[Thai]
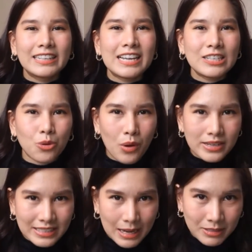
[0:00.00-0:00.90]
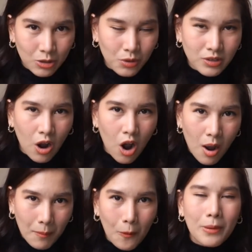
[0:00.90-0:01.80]
ที่ช่วยสนับสนุนข้อ
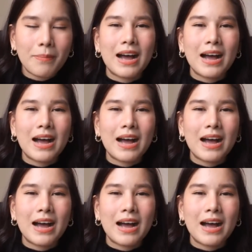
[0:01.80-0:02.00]
มูล